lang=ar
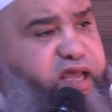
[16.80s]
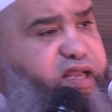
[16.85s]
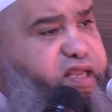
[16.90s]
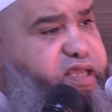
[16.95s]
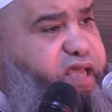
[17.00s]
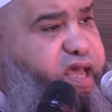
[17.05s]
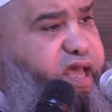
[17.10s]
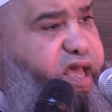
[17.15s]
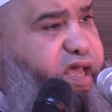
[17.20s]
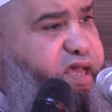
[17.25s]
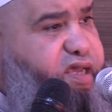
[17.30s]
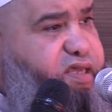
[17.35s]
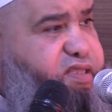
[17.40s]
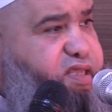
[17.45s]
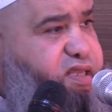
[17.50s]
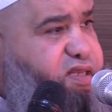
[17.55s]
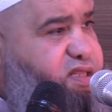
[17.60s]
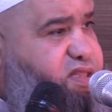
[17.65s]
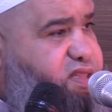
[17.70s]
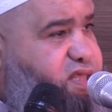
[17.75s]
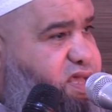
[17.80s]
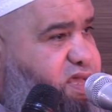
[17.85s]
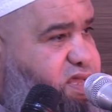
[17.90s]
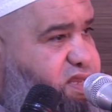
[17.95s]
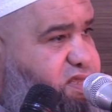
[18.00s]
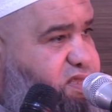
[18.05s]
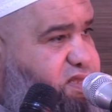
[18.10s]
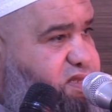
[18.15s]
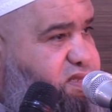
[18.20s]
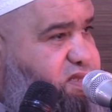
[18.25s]
عليها عقدا
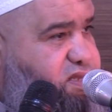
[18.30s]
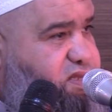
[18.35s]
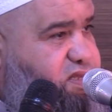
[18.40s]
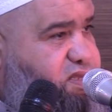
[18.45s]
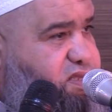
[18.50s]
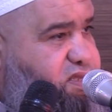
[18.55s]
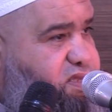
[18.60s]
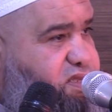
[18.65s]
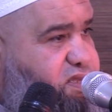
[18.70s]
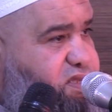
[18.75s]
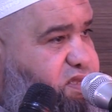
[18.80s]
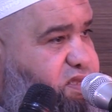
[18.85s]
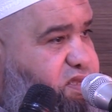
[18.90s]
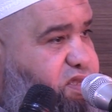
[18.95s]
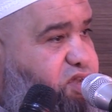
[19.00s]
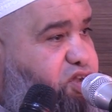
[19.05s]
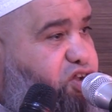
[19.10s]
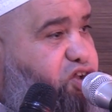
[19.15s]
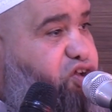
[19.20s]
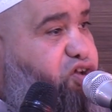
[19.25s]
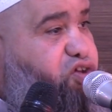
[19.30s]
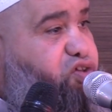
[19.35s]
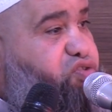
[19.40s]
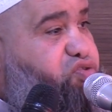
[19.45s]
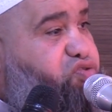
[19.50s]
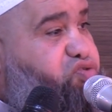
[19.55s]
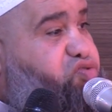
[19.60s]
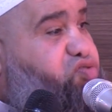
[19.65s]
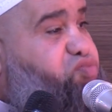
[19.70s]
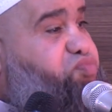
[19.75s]
ثانيا
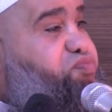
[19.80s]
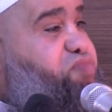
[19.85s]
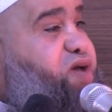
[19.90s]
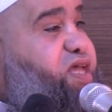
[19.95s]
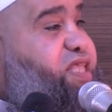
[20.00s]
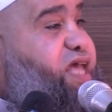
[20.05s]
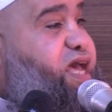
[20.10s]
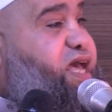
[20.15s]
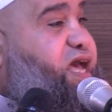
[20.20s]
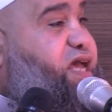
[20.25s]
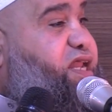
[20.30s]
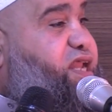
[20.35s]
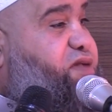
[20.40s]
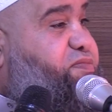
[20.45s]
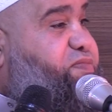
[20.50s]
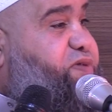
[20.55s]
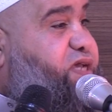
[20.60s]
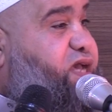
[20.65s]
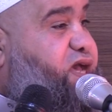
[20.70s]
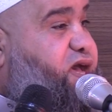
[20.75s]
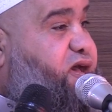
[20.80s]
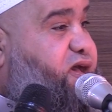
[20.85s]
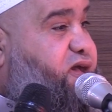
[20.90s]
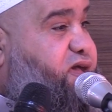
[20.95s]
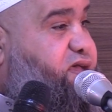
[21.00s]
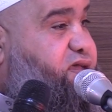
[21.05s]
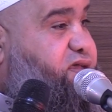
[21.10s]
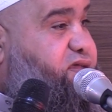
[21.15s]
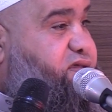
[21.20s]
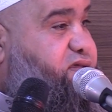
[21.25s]
ثم دخل
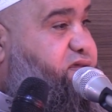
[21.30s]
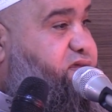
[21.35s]
بها